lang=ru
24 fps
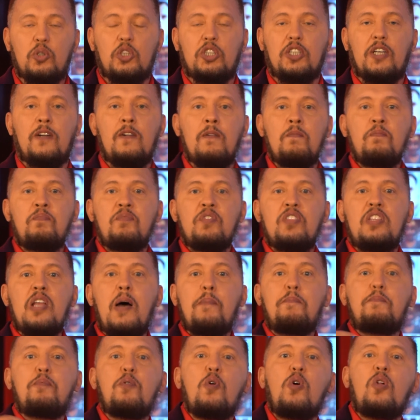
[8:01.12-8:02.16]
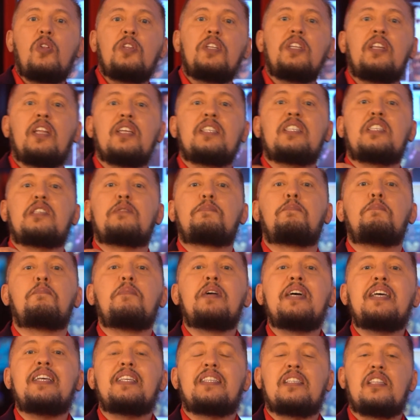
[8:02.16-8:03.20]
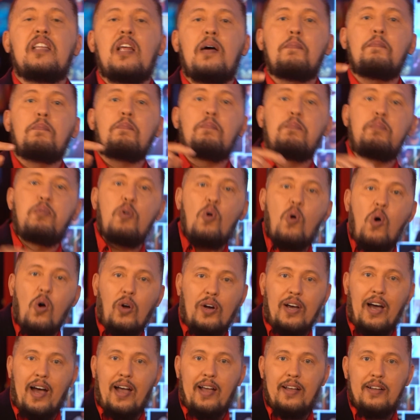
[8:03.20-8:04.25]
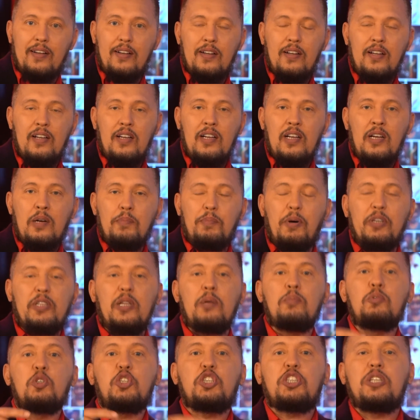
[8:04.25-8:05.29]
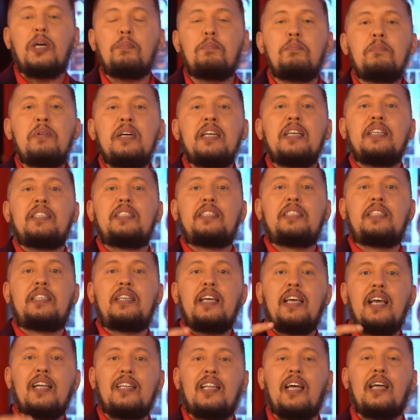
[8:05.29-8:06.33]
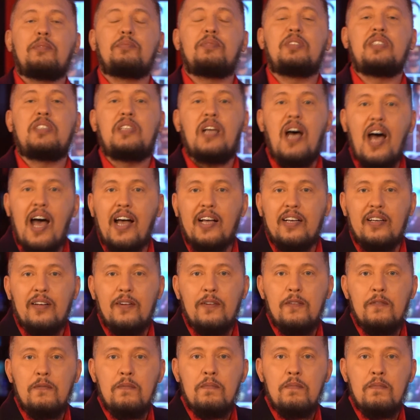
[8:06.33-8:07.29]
уже наполнена смыслом Бога. Потому что мы делаем так,